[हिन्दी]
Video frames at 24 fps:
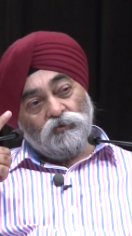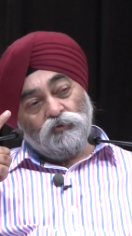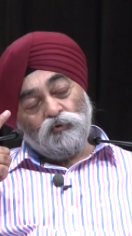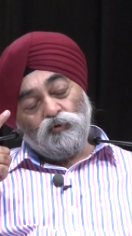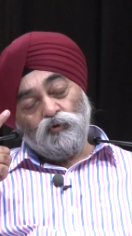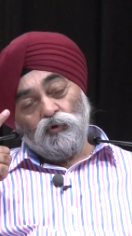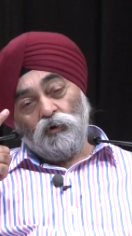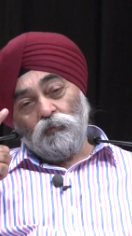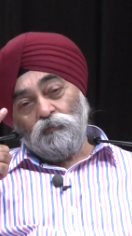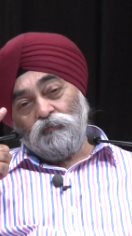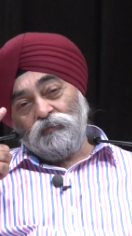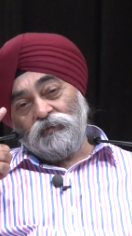
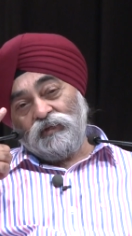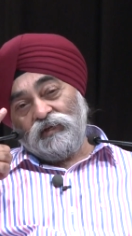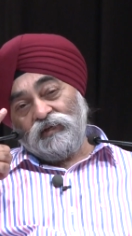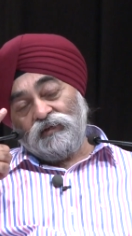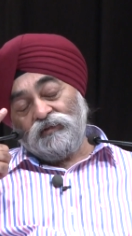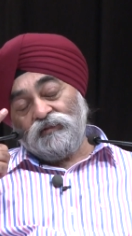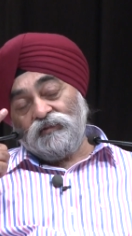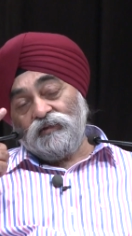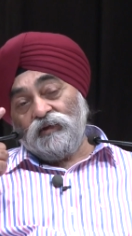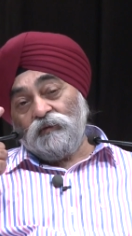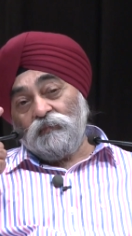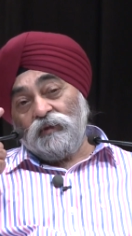जो हम
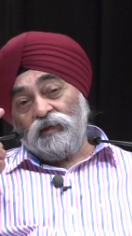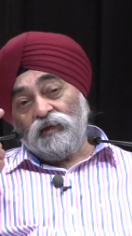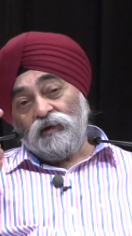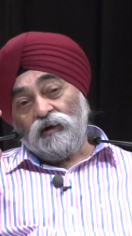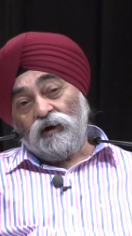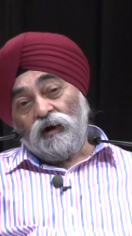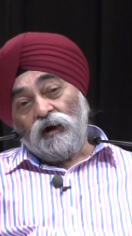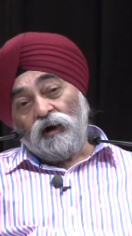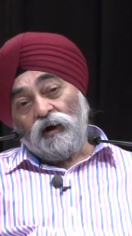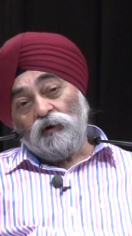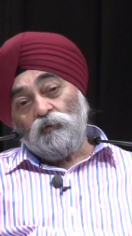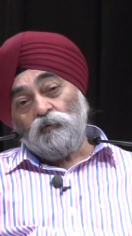देखते हैं मेरी
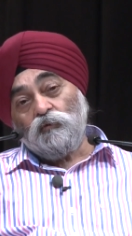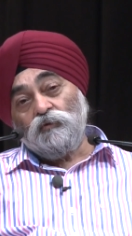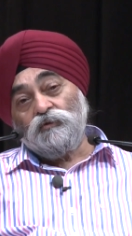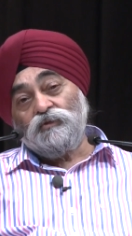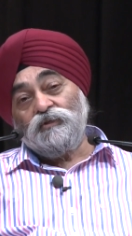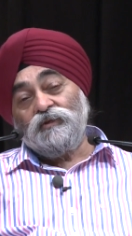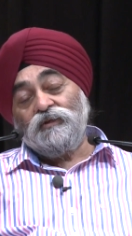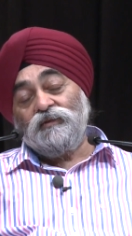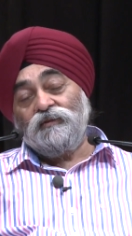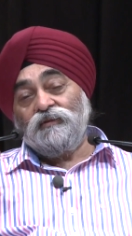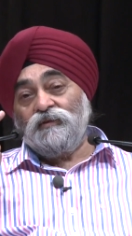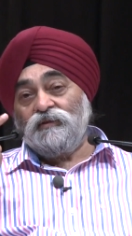आंखों
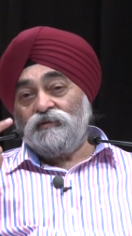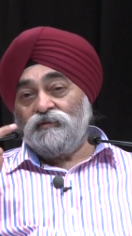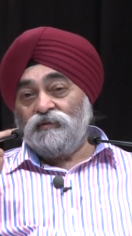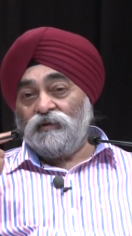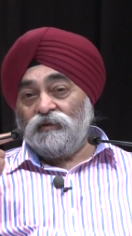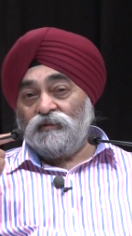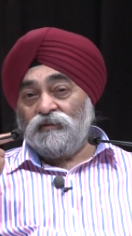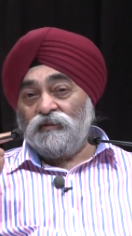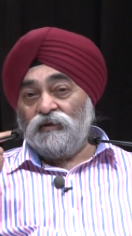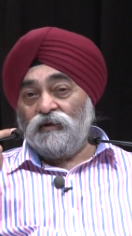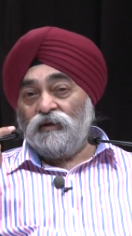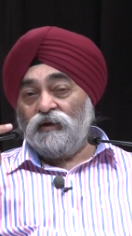से अंदर
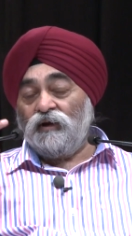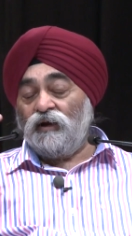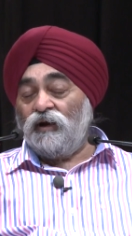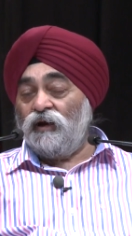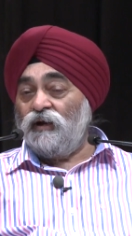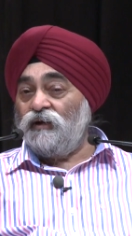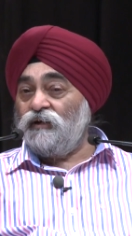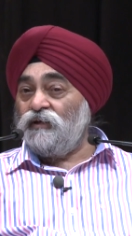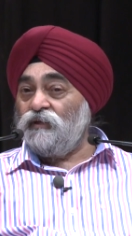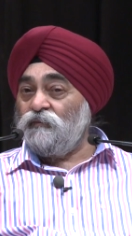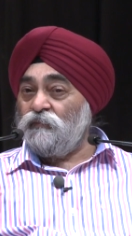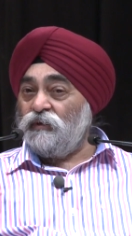जाता है
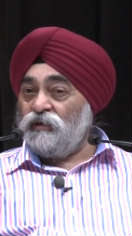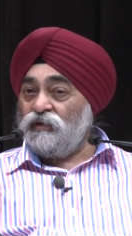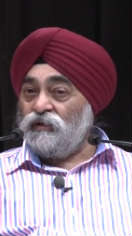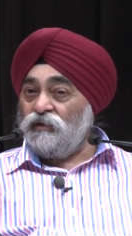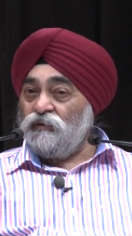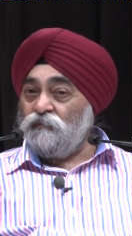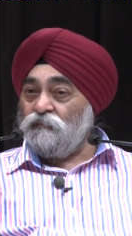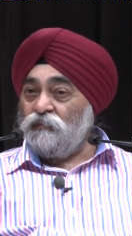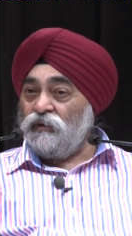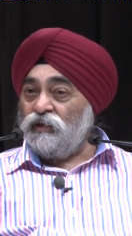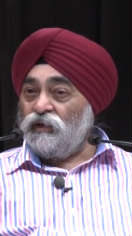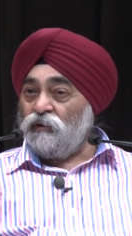
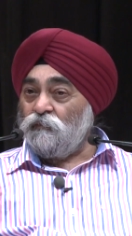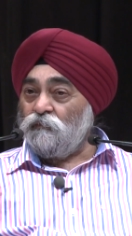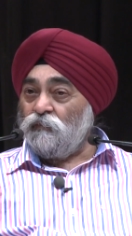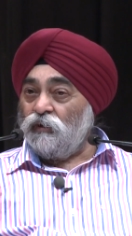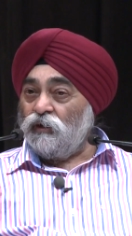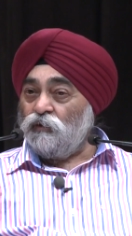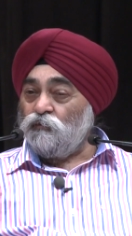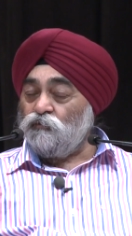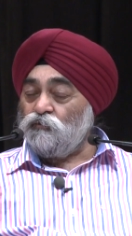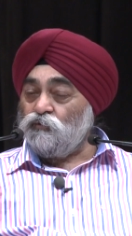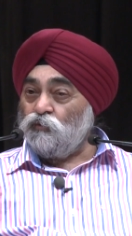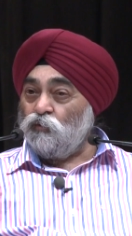अल्टीमेटली मेरा
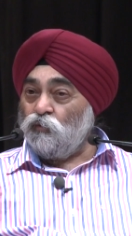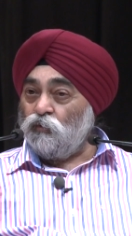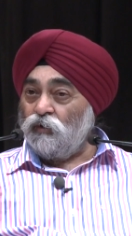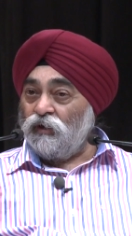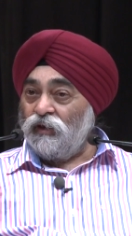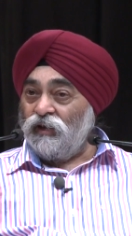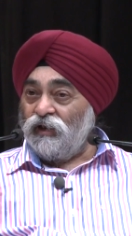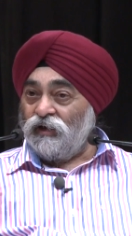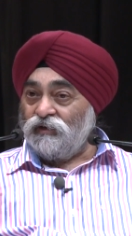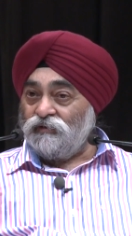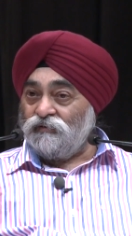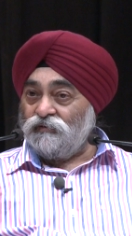मन उसको
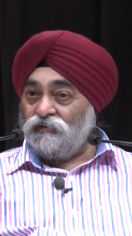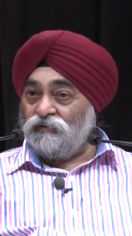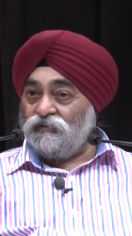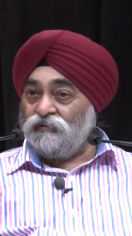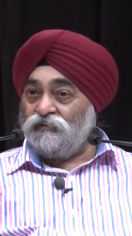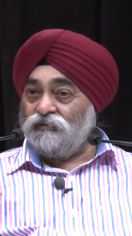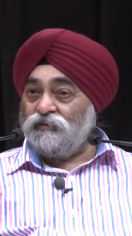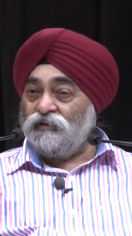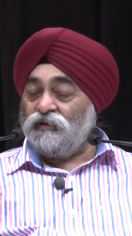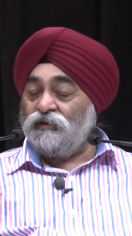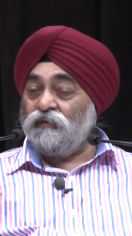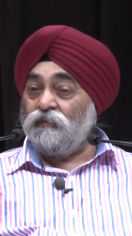कलेक्ट
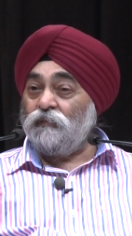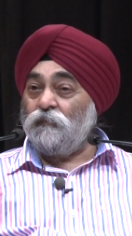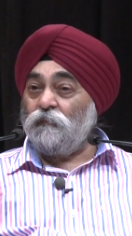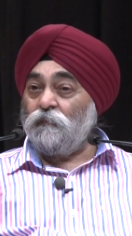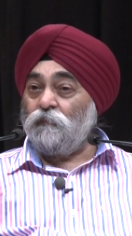करता है